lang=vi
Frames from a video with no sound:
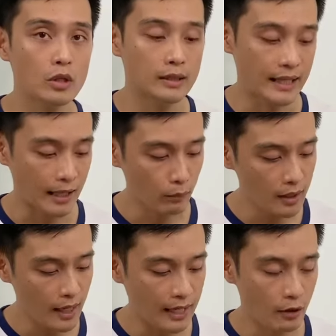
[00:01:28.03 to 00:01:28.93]
thì ống kính
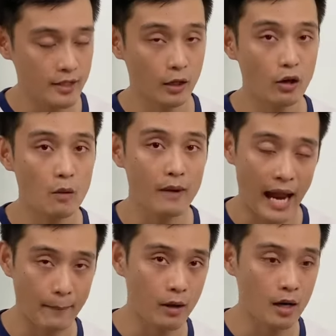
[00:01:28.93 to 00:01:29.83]
này nó sẽ có góc
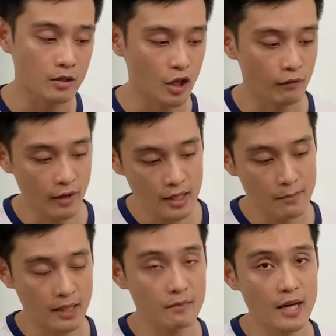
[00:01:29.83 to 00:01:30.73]
hẹp hơn so với
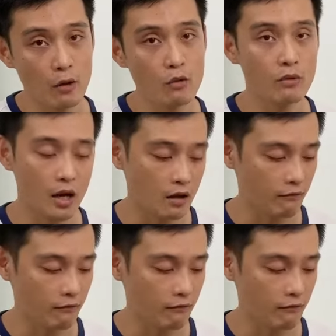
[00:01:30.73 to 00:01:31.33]
3.6 à,